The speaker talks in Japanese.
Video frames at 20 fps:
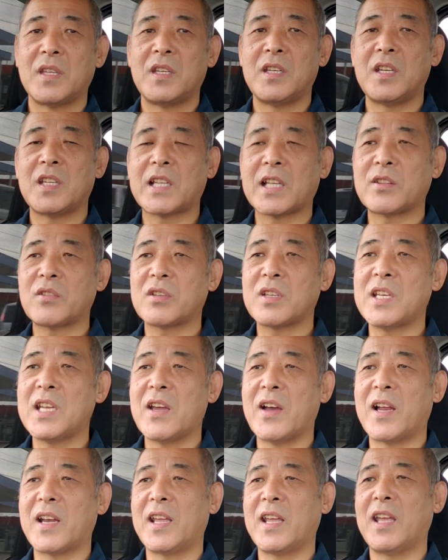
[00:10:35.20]
行った時に
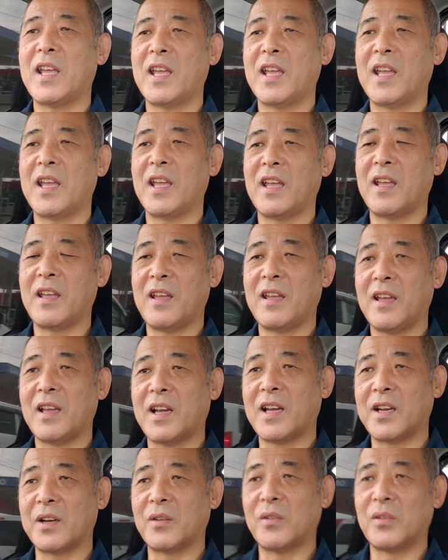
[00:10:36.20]
はね、
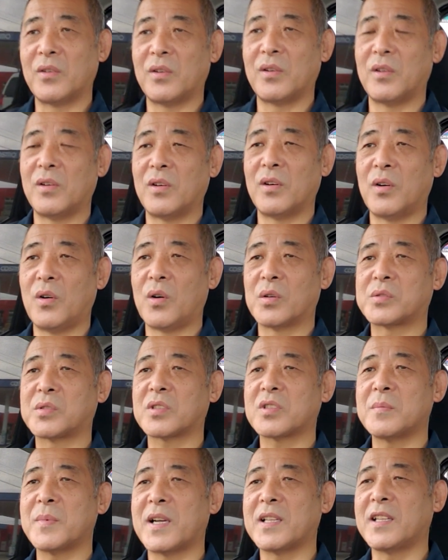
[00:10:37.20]
あのー、遅
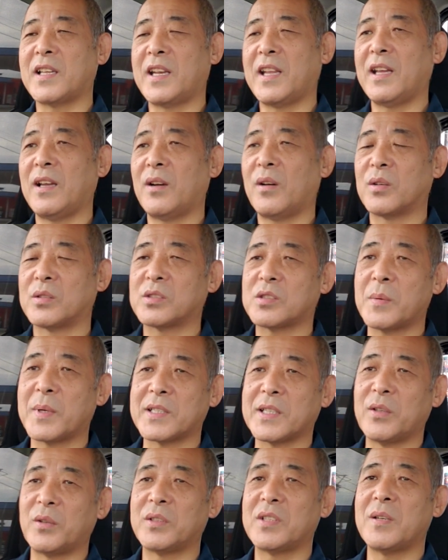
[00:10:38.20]
くまでね、遅くま
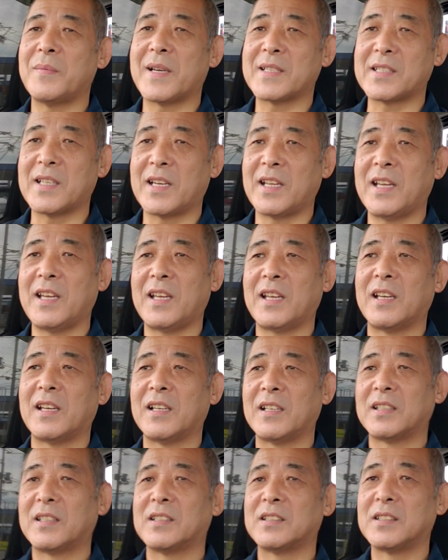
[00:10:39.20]
で飲んでましたね。
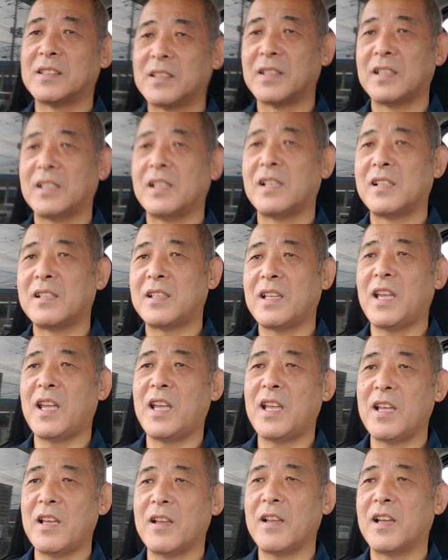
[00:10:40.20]

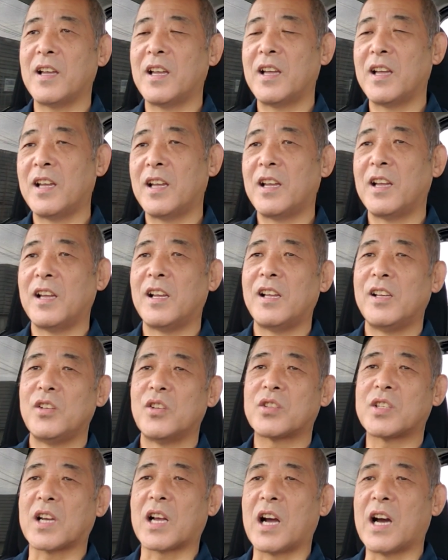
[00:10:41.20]
で、
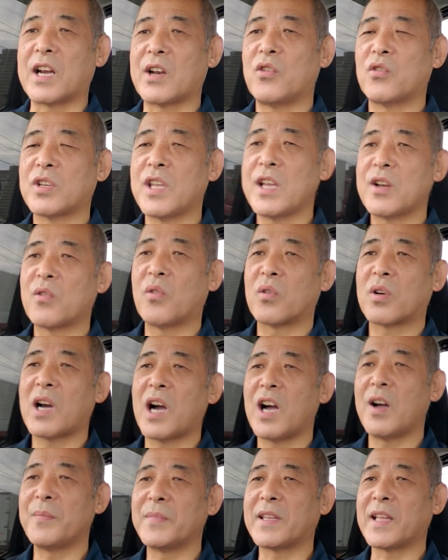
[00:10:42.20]
よっしゃ、カラオケ行こう
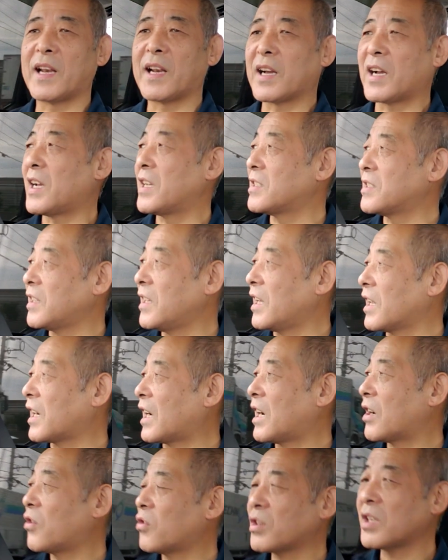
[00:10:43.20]
か、みたいな感じでね、
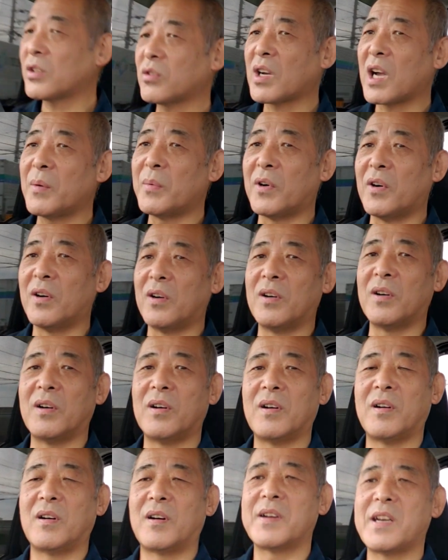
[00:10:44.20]
カラオケとか
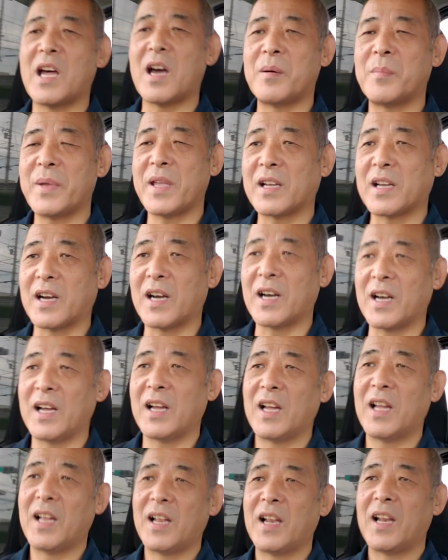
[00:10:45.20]
も何遍か
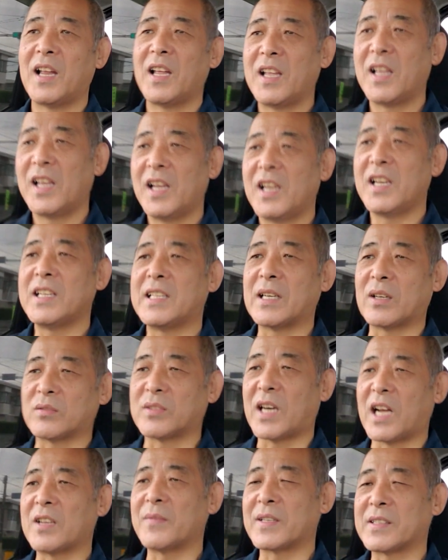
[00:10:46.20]
行ったこ
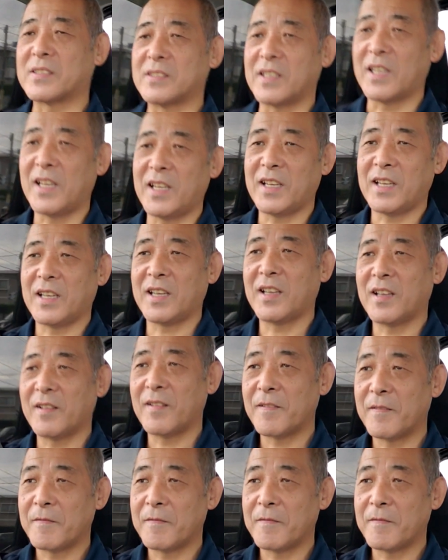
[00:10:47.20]
とありますね。